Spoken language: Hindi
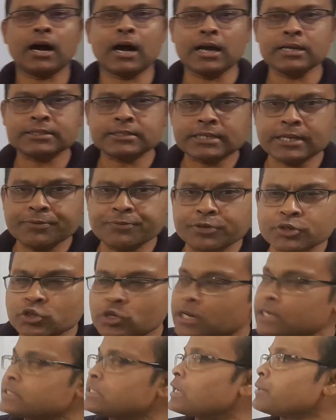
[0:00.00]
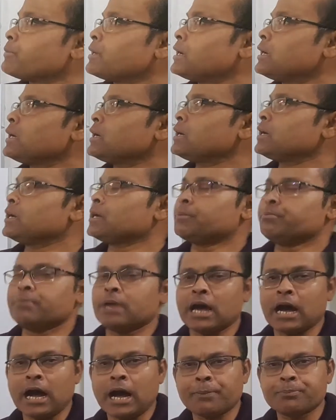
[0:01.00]
आज के वीडियो लेक्चर में
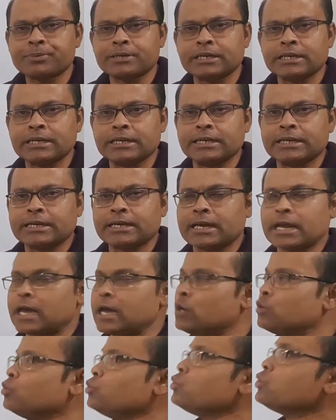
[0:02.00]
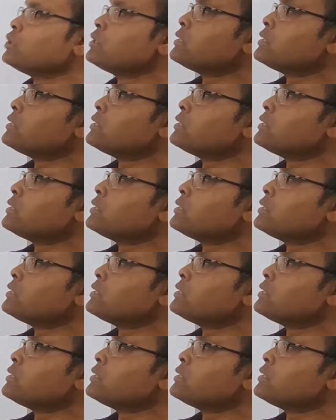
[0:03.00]
मैं आपके लिए लेकर आया हूँ